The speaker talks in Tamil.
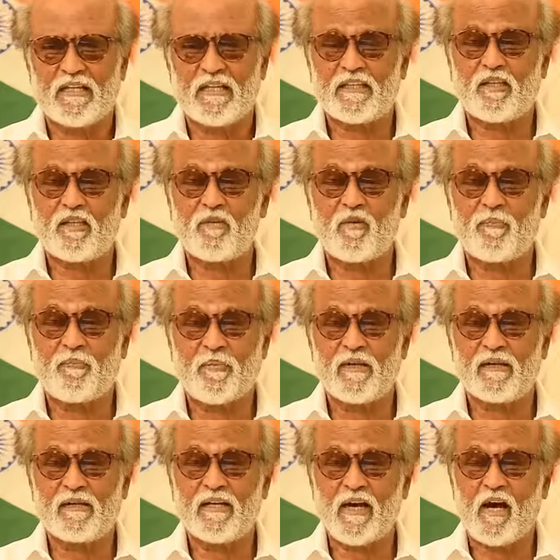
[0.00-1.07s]
எத்தனையோ
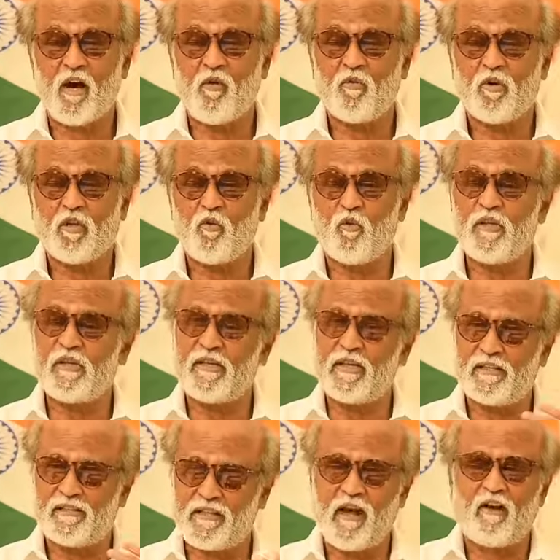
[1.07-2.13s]
பேர் அவங்களுடைய
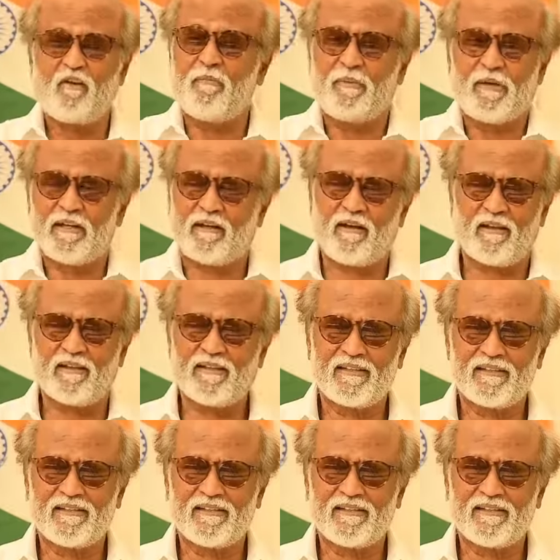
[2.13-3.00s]
உயிரையே தியாகம் பண்ணியிருக்காங்க